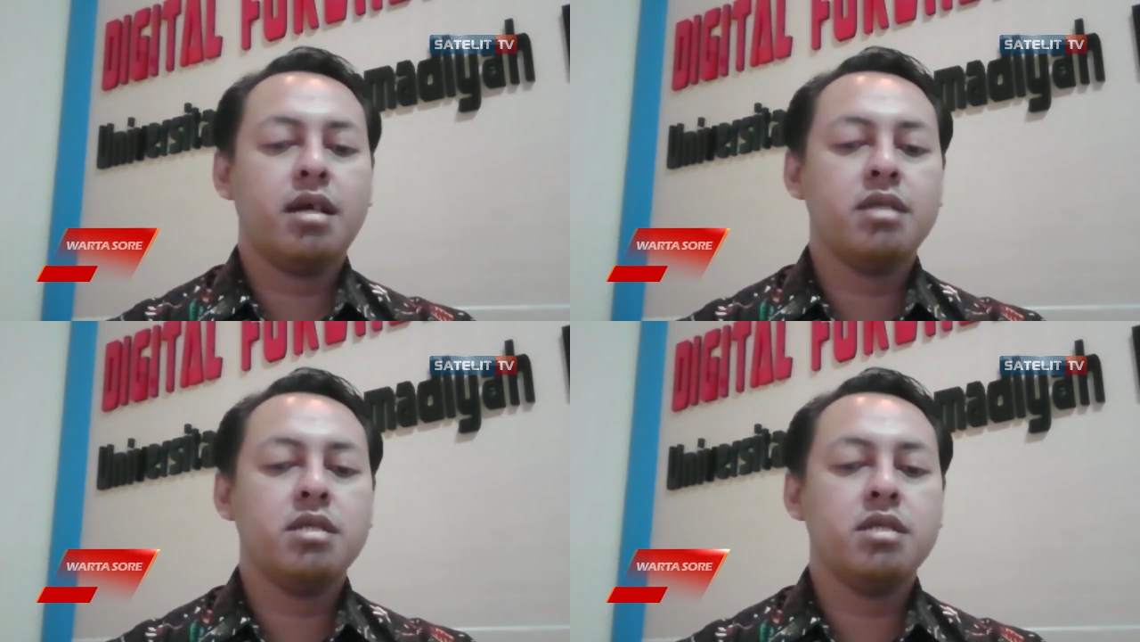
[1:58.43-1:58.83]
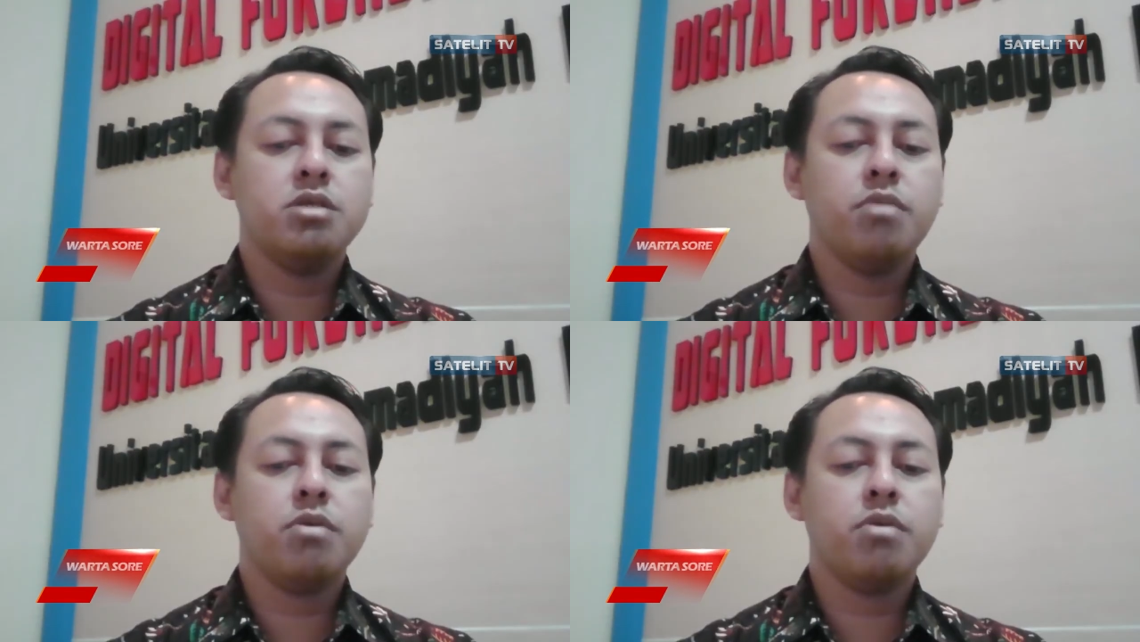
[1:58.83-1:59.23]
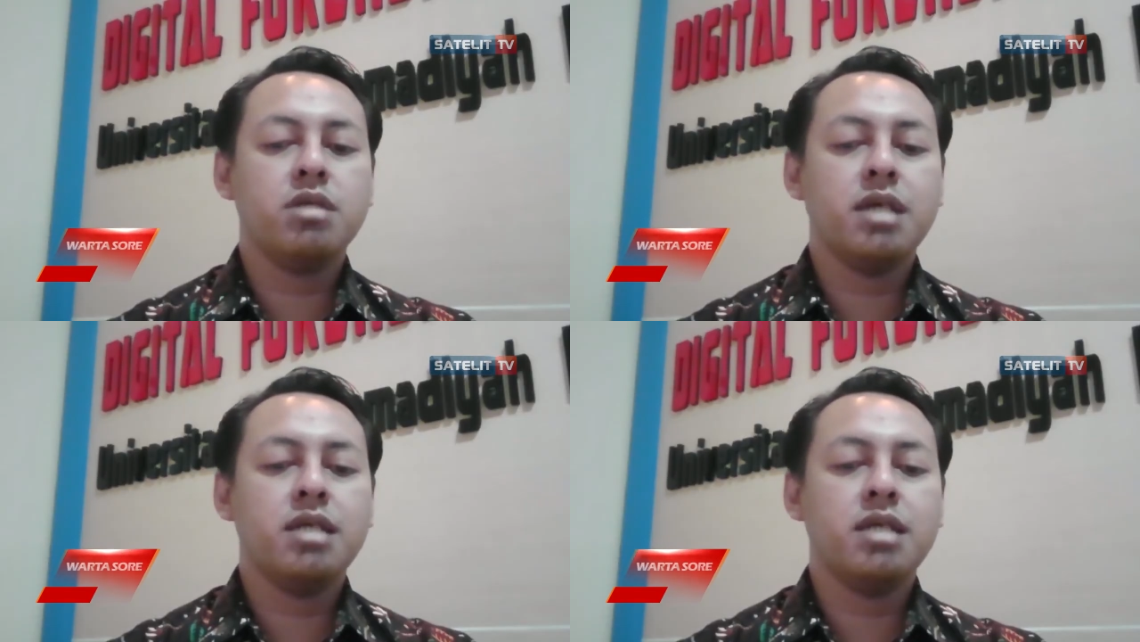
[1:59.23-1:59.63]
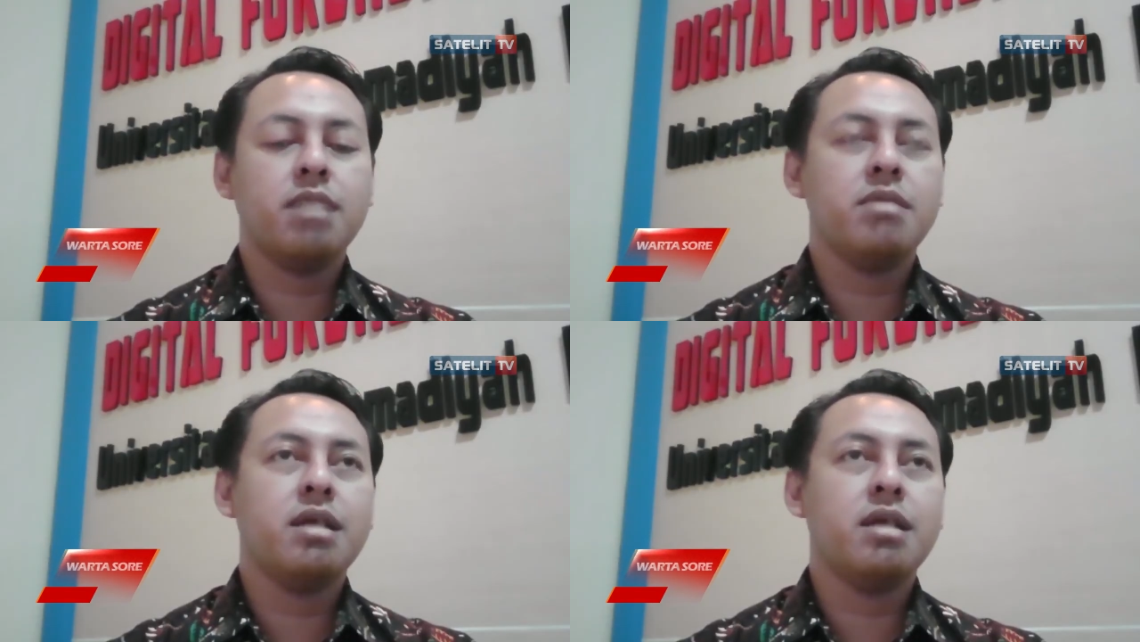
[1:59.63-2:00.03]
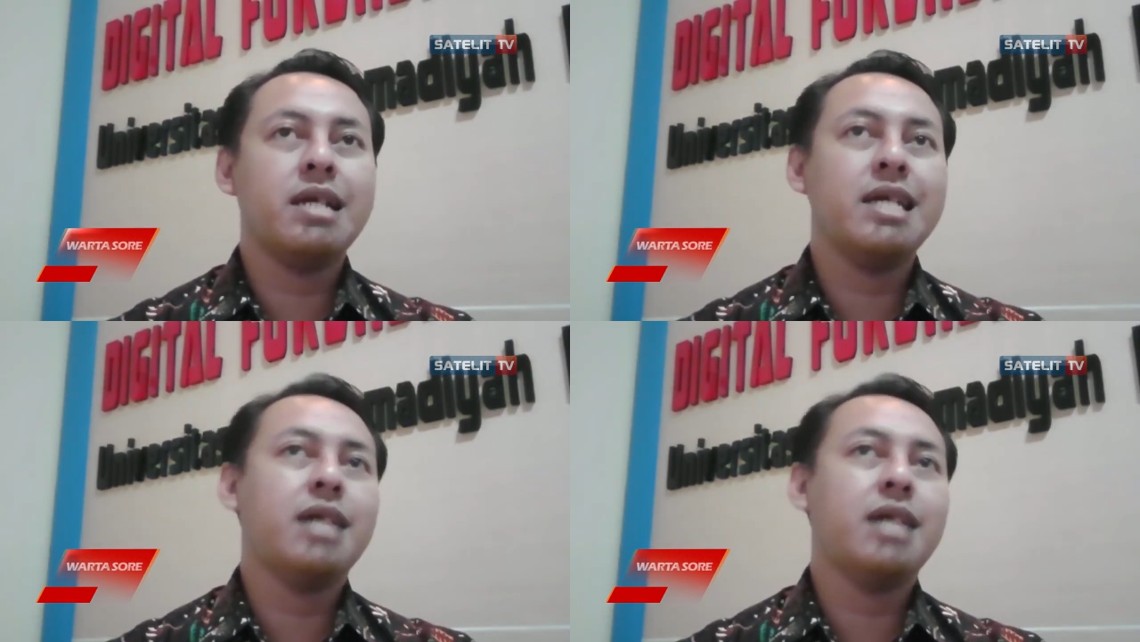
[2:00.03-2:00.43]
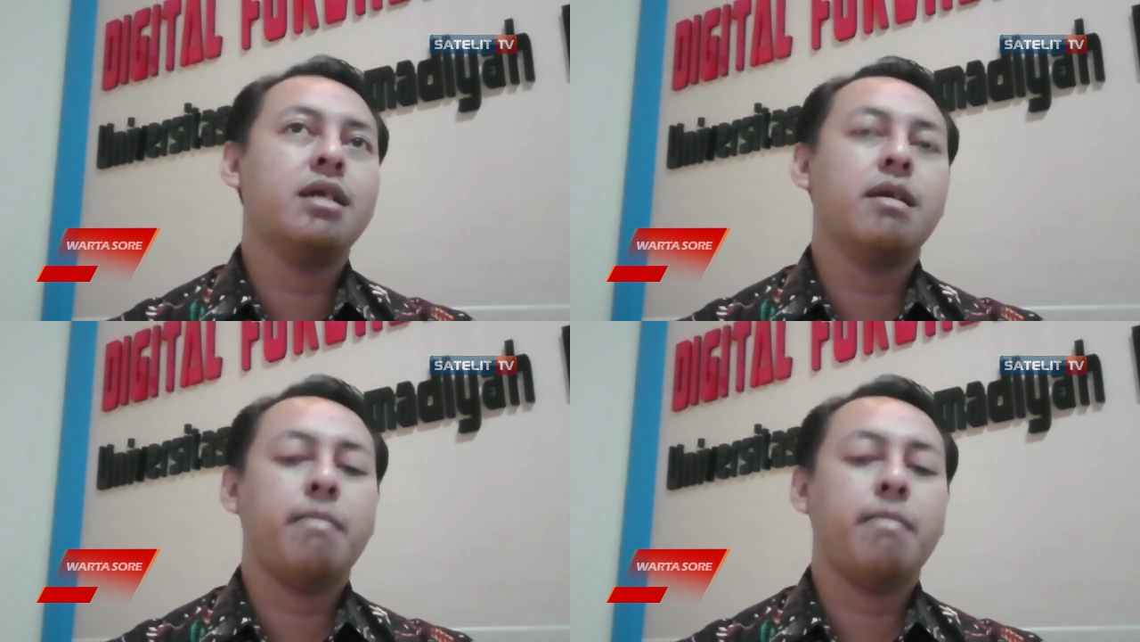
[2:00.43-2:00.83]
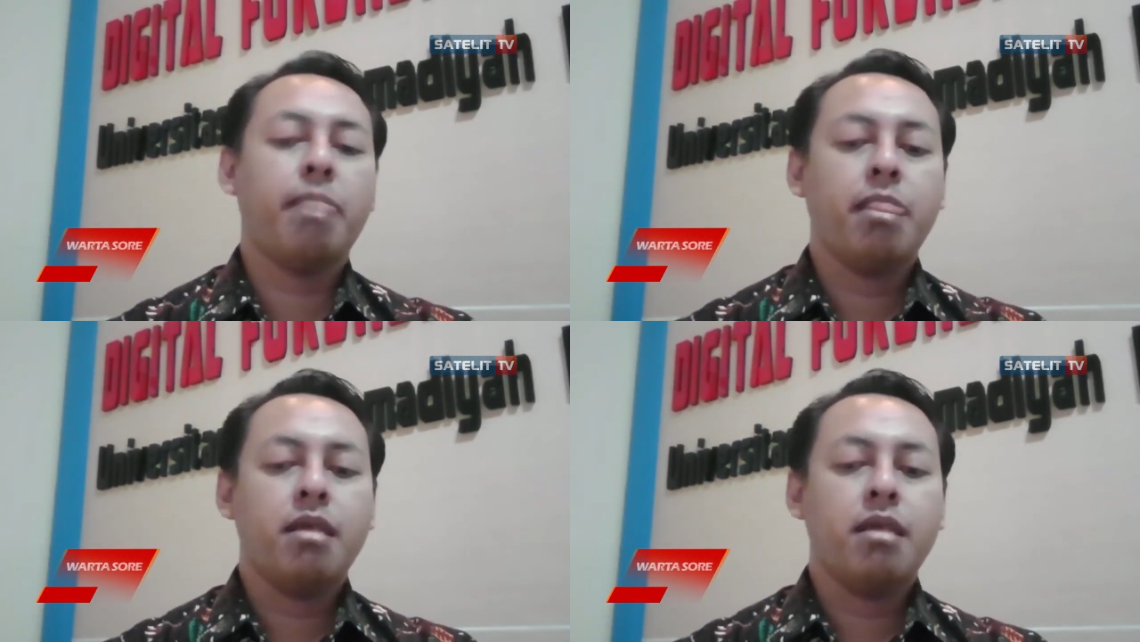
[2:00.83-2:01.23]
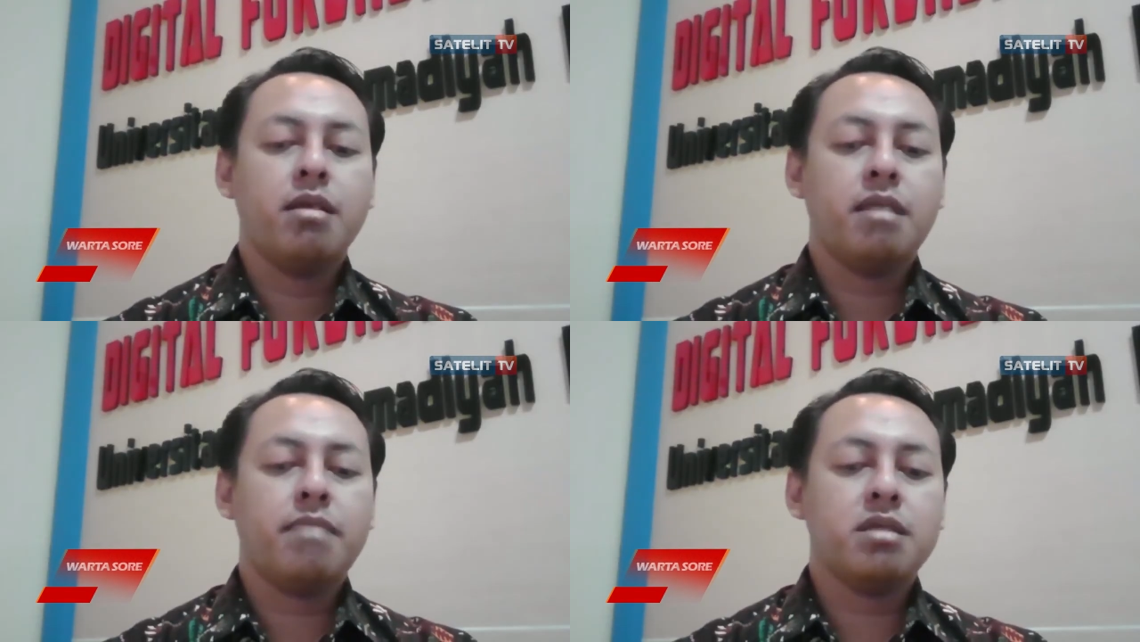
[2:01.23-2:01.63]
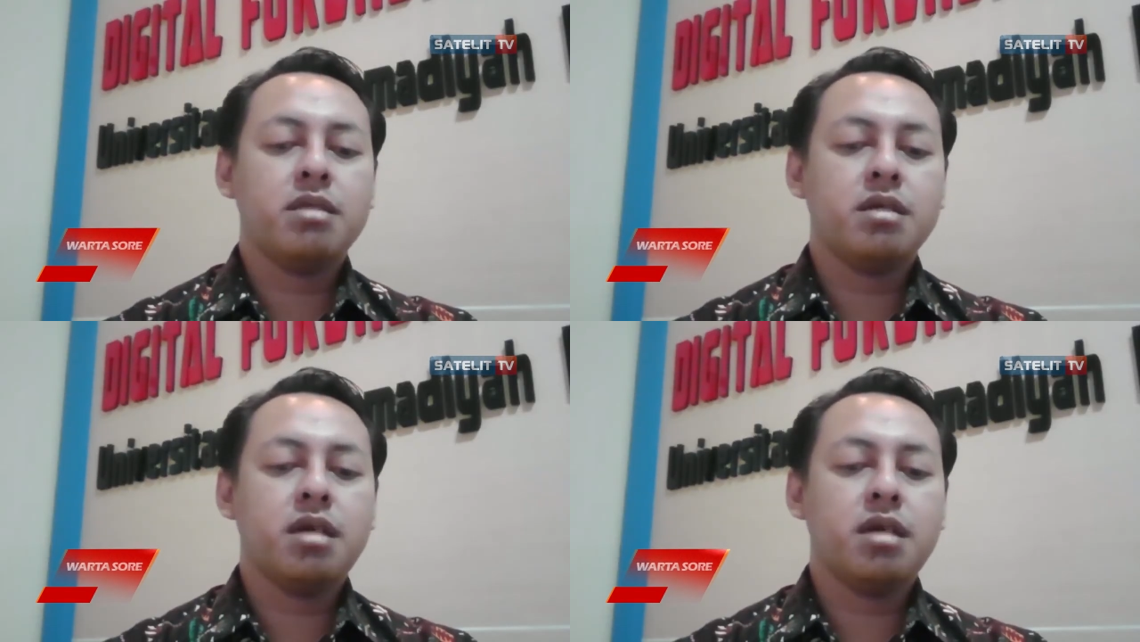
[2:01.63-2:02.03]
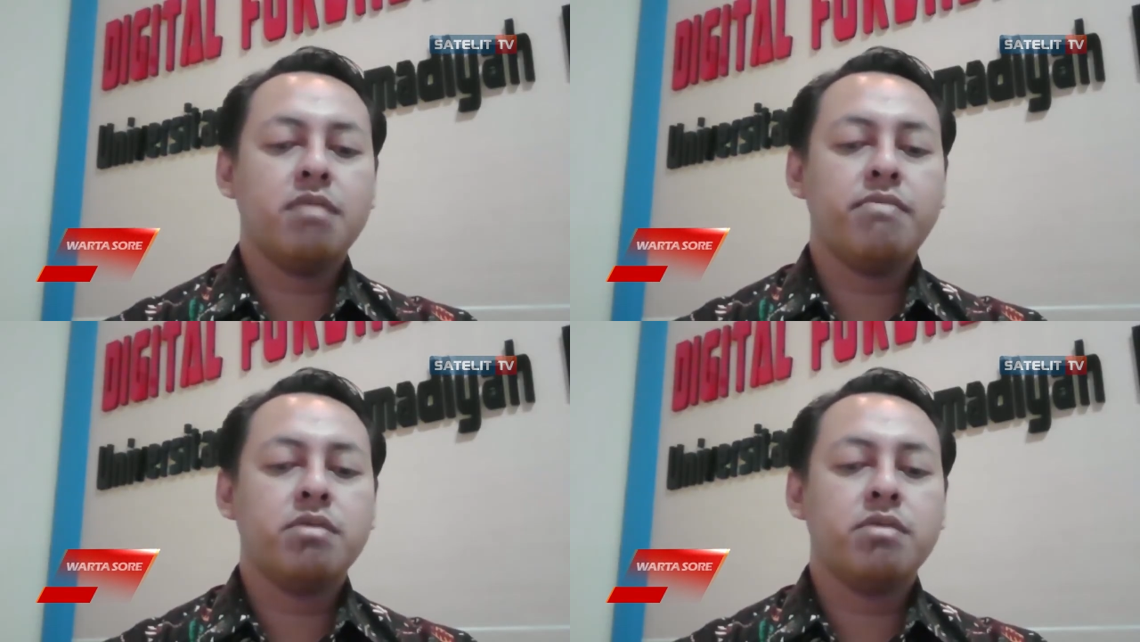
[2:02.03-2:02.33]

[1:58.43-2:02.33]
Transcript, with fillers: tinjau postingan yang menandai anda Nah, pastikan fitur